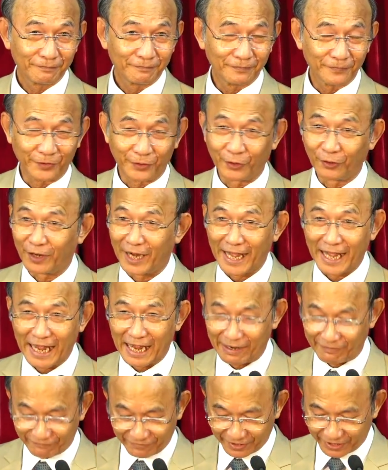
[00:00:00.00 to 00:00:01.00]

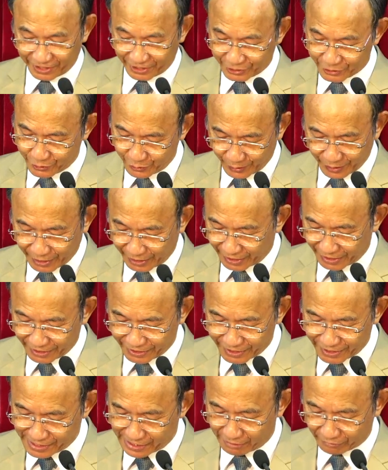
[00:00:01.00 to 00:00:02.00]
Jonah về suy nghĩ
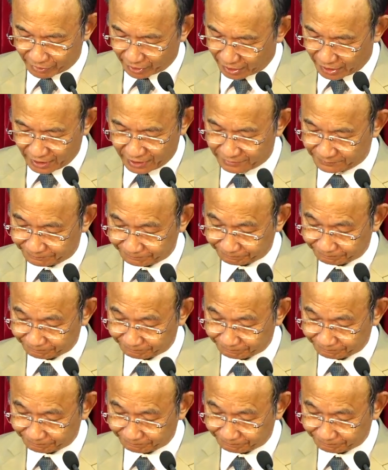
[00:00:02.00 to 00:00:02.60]
thế nào đó,